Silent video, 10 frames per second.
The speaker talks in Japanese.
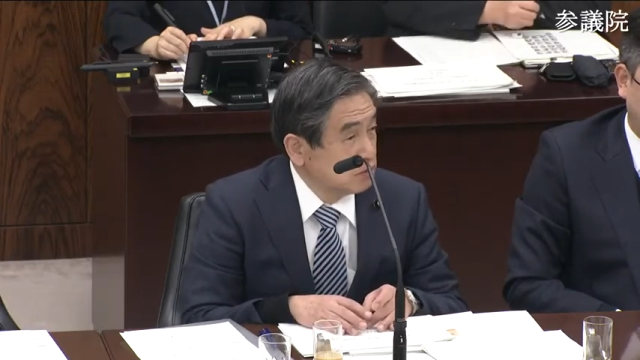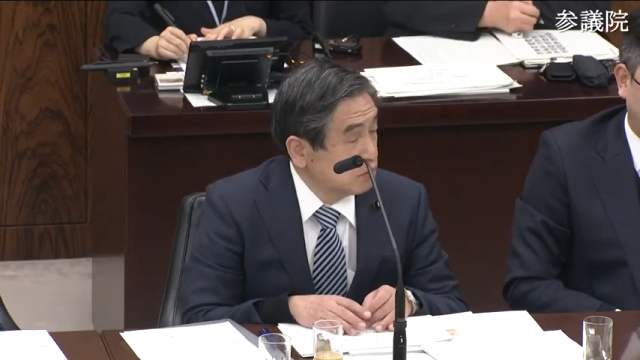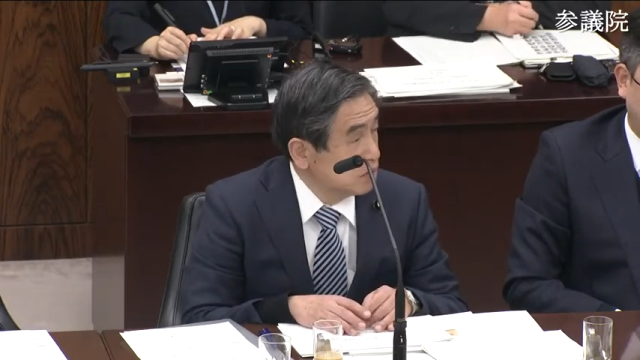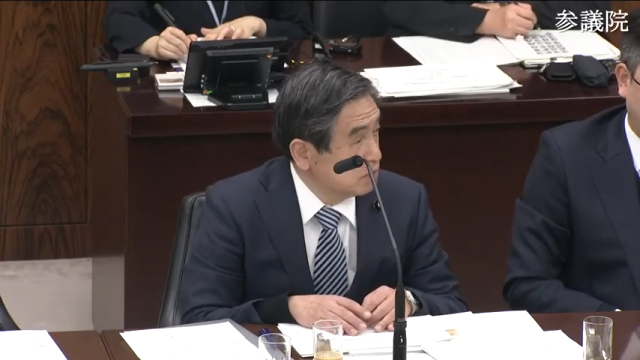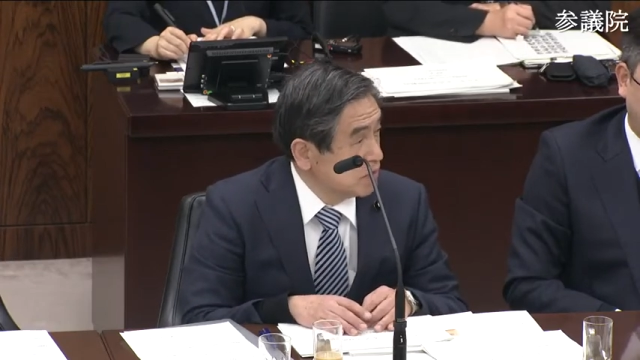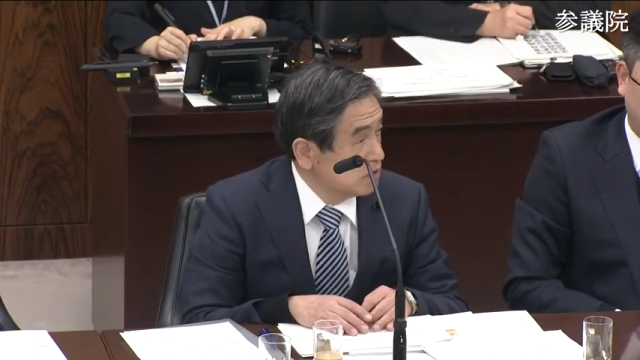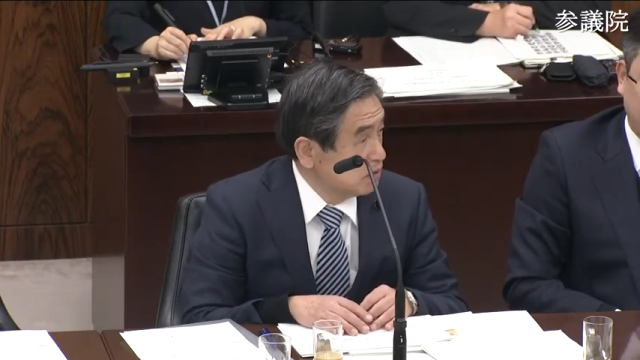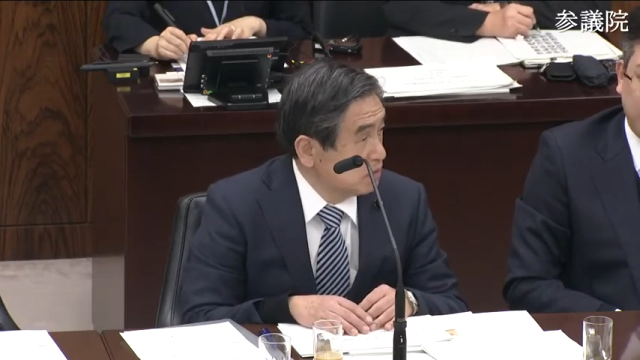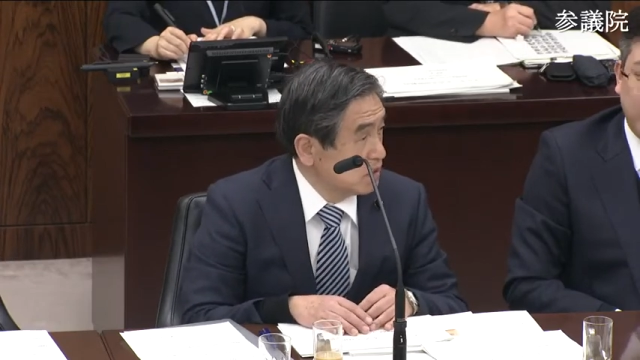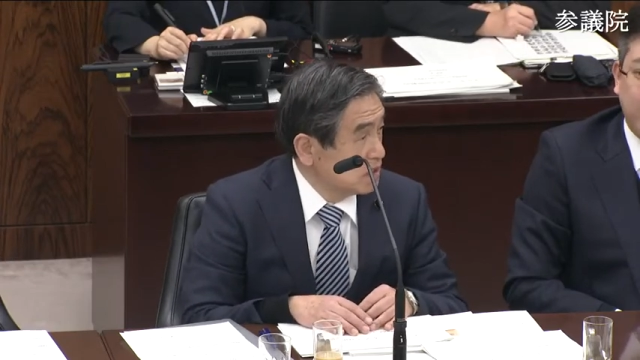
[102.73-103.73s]
とま
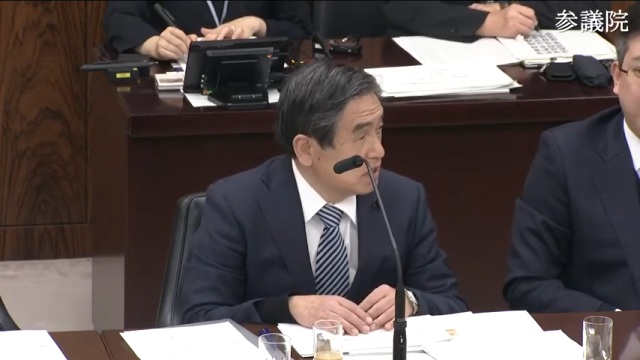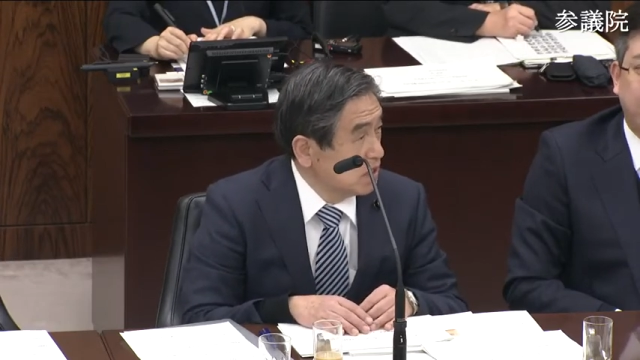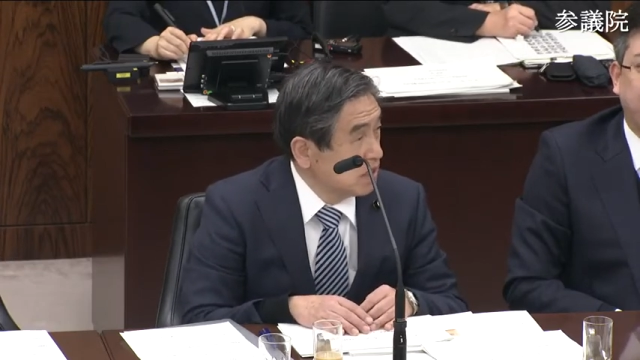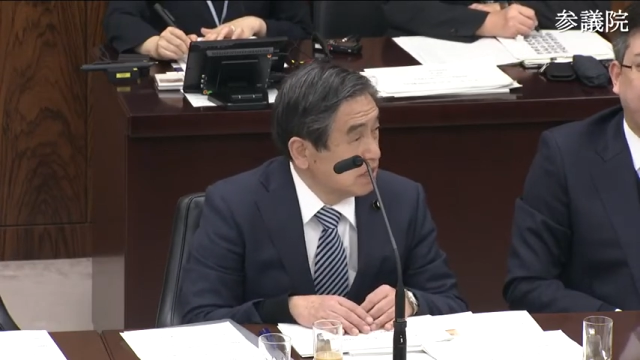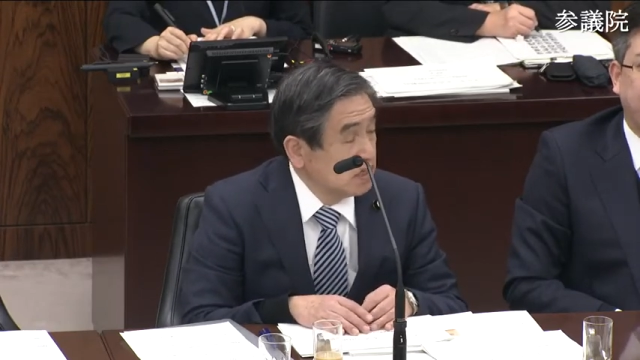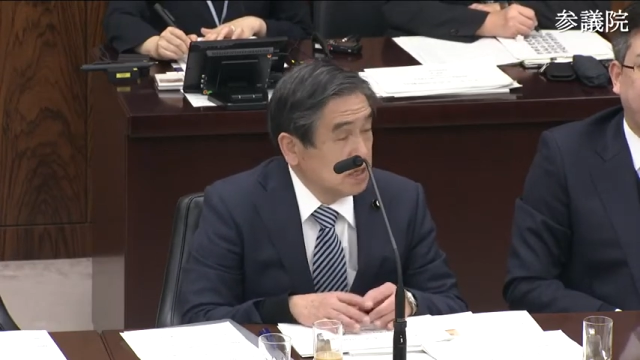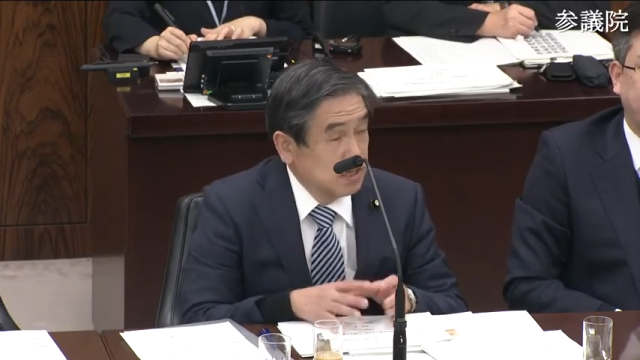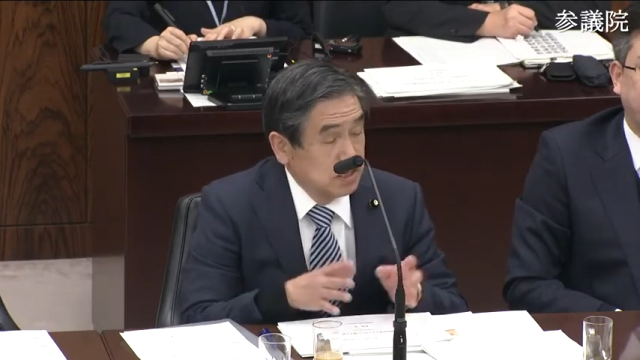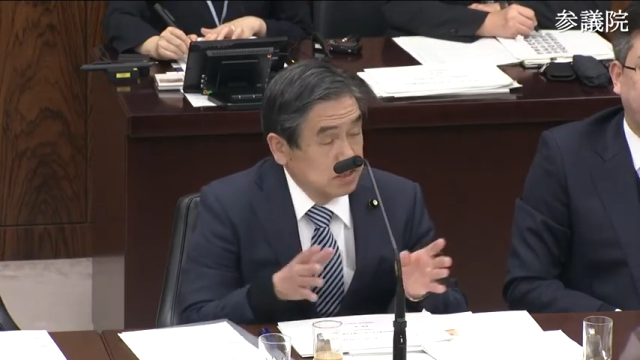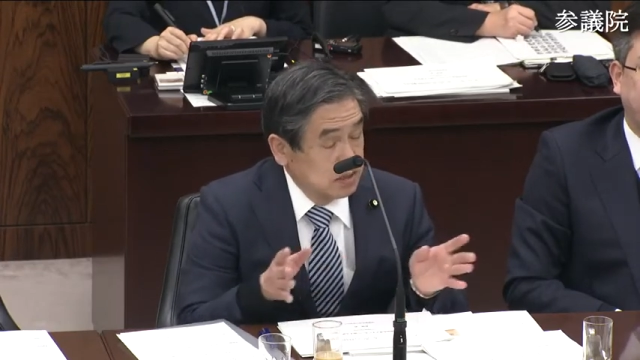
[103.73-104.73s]
ましてや、
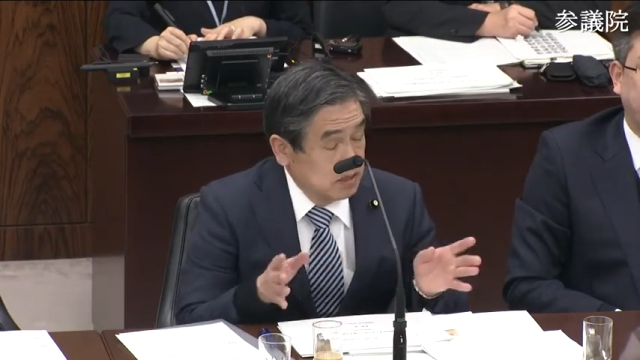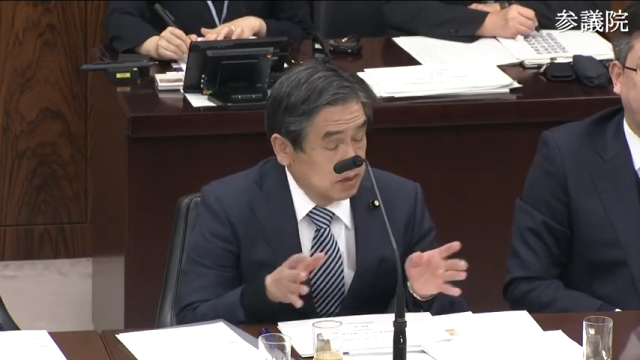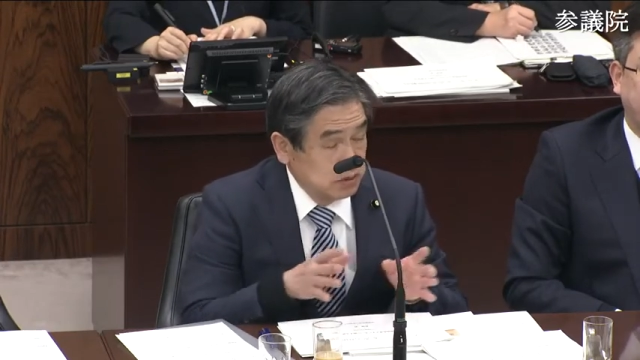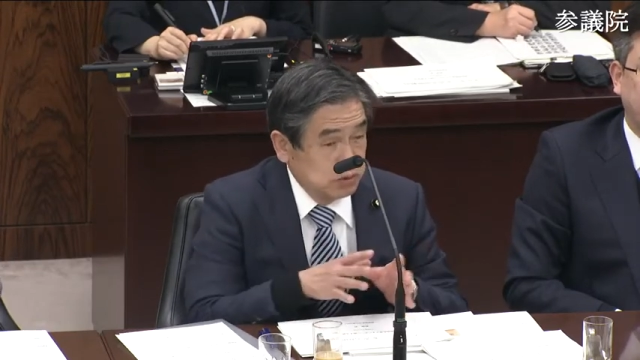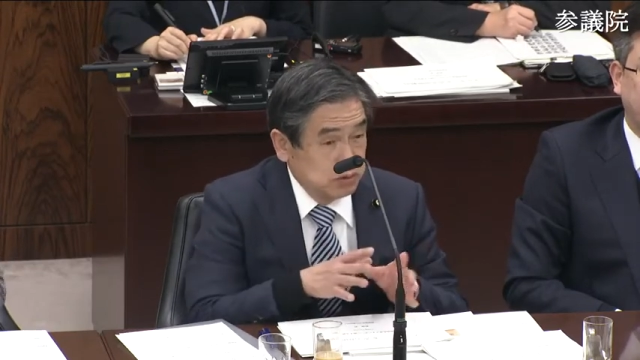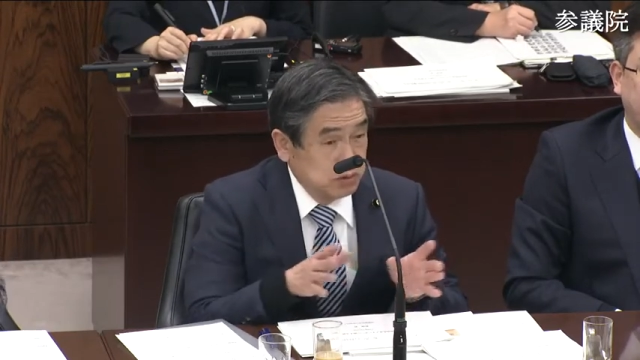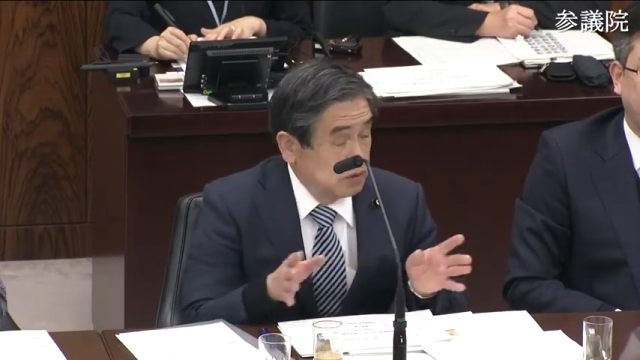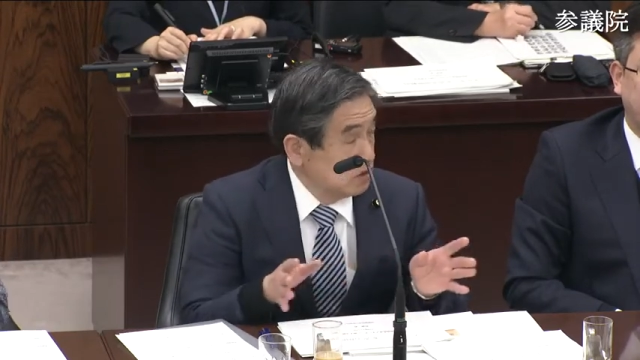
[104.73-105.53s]
えー、あの